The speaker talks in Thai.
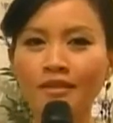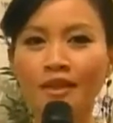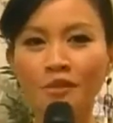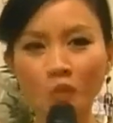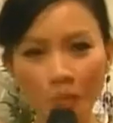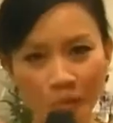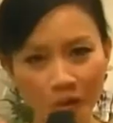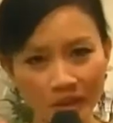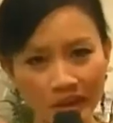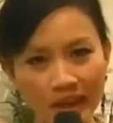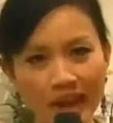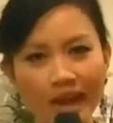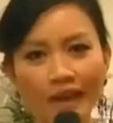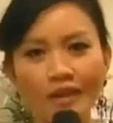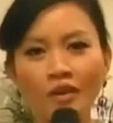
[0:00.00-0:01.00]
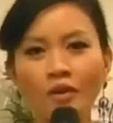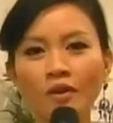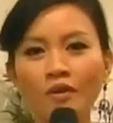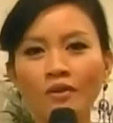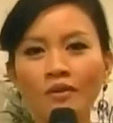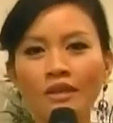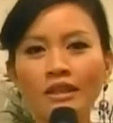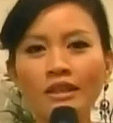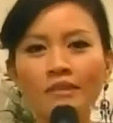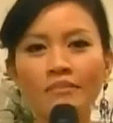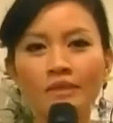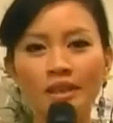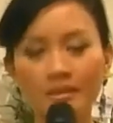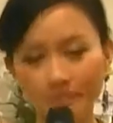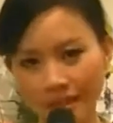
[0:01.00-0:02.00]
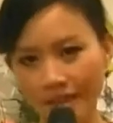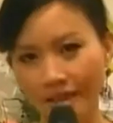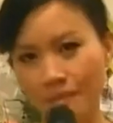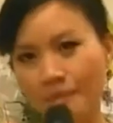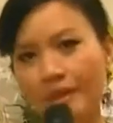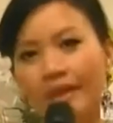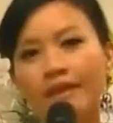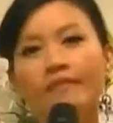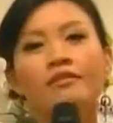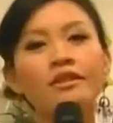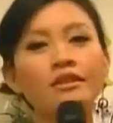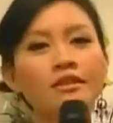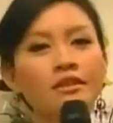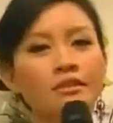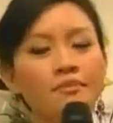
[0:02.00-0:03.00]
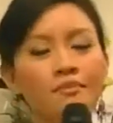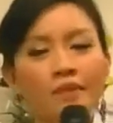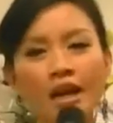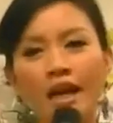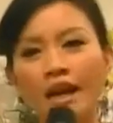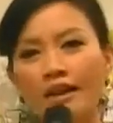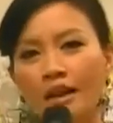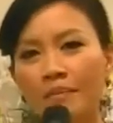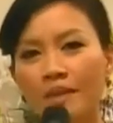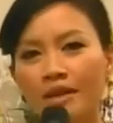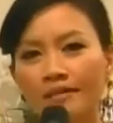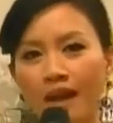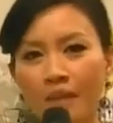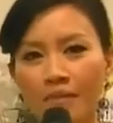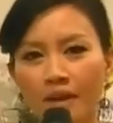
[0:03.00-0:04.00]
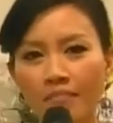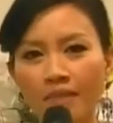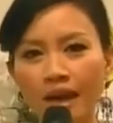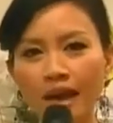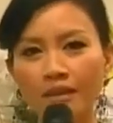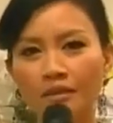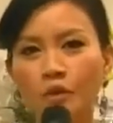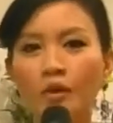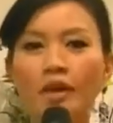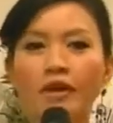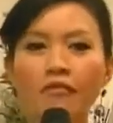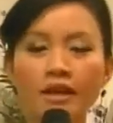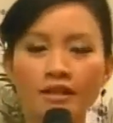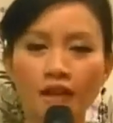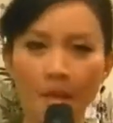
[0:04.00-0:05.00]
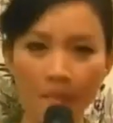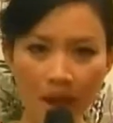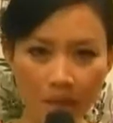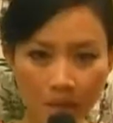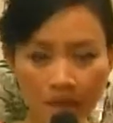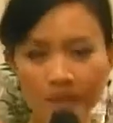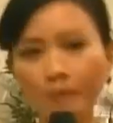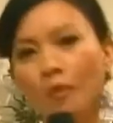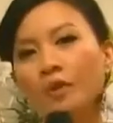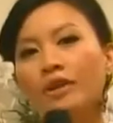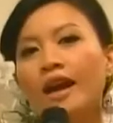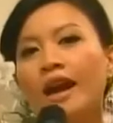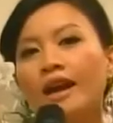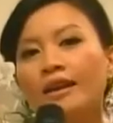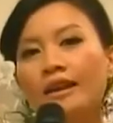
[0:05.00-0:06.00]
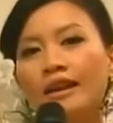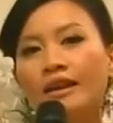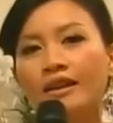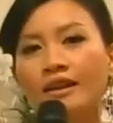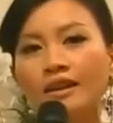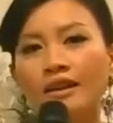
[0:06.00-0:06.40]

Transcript: สะสมผลงานเนาะเริ่มเริ่มเขียนเพลงตื่มกระเบื้องตามกำลังตัวเอง ว่าสามารถผลิตผลงานได้